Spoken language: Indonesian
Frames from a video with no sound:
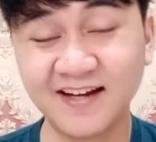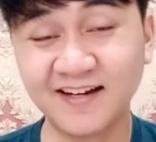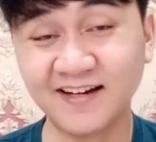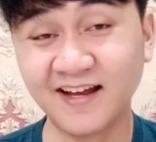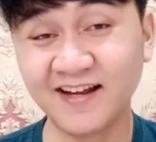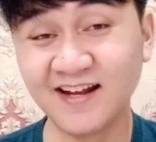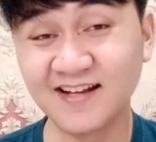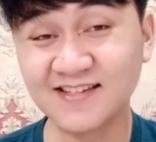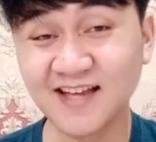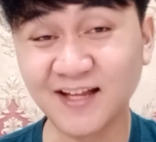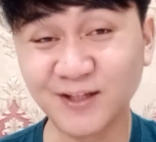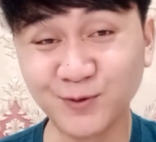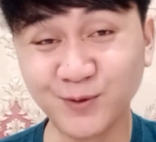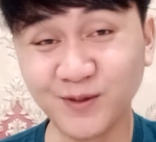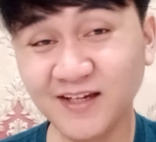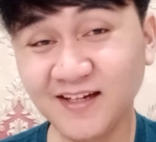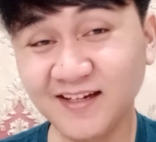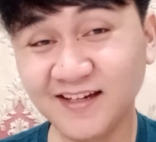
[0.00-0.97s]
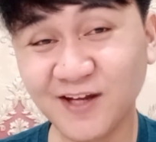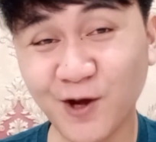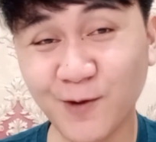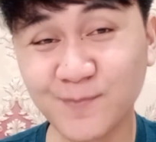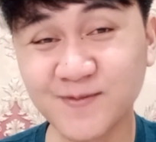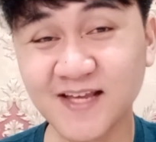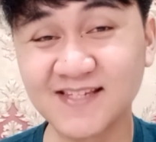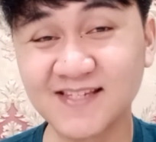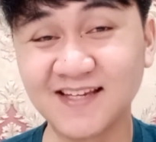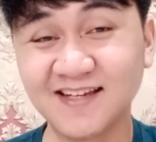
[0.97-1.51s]
Nah, yang satu ini
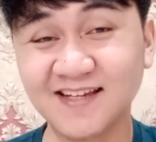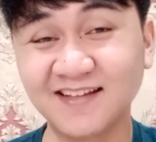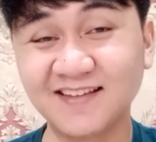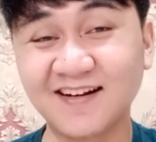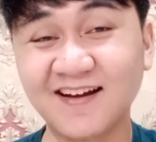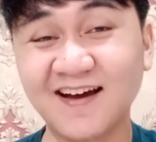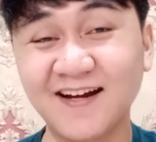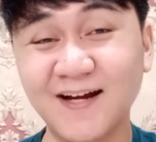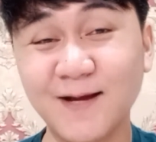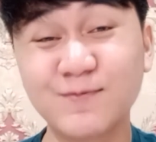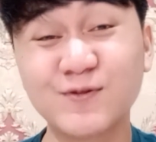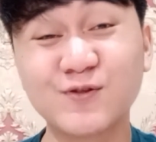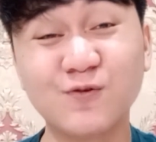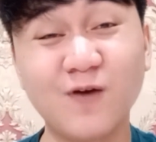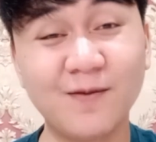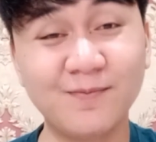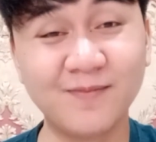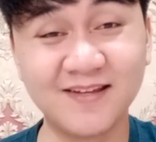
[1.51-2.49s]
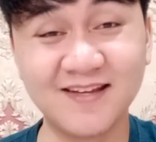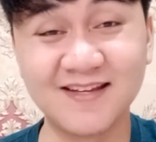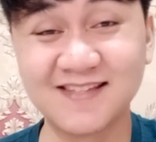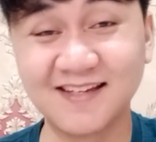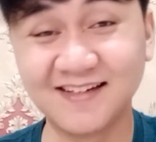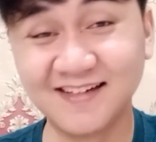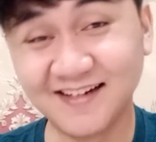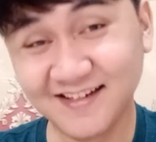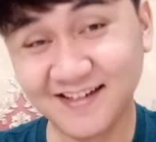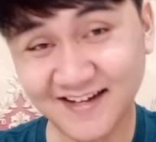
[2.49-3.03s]
obsesinya terhadap suaminya
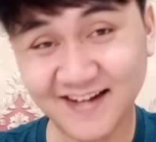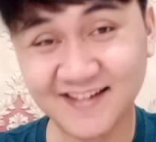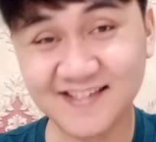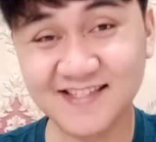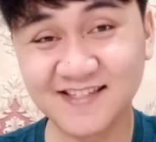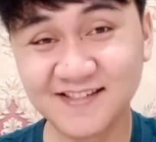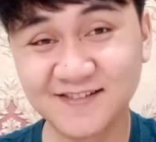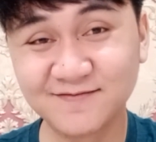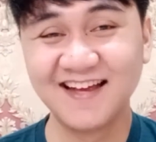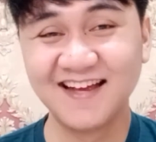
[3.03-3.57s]
sendiri, guys.